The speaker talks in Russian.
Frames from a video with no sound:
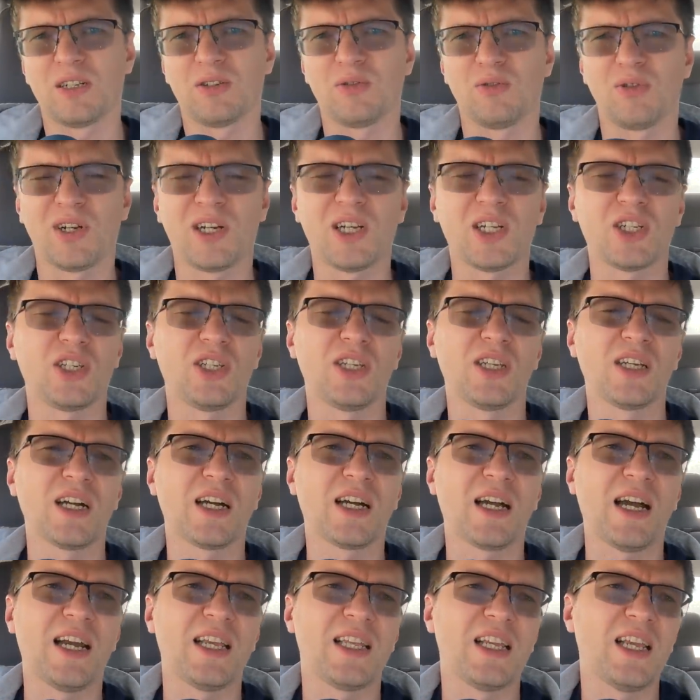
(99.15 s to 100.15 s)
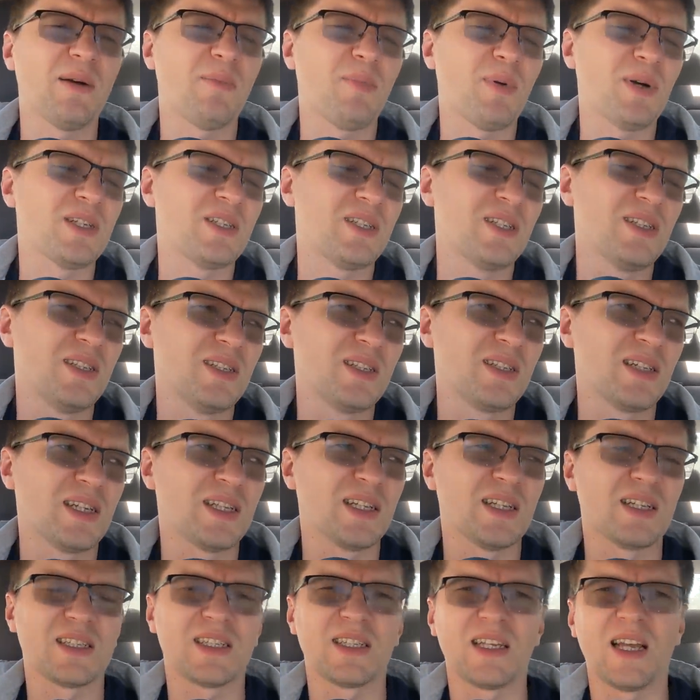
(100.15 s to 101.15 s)
которая, конечно, никакая не
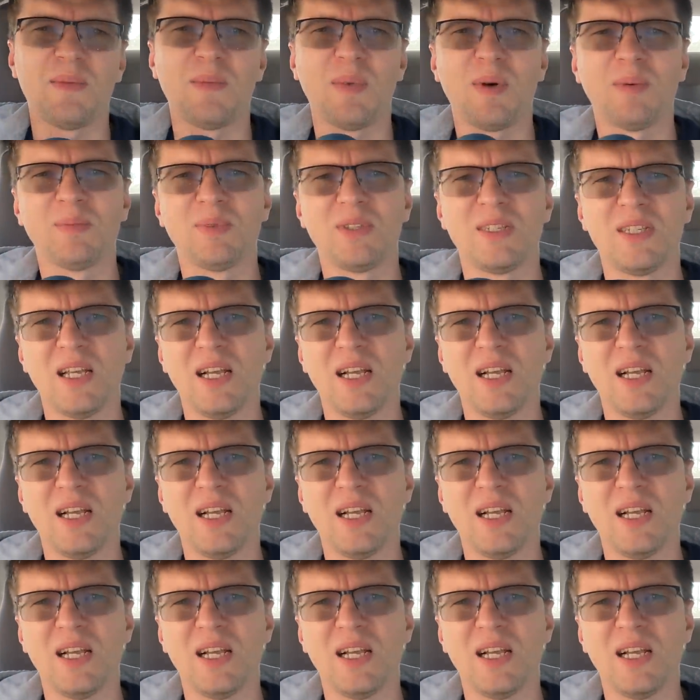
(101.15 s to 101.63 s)
оппозиция на самом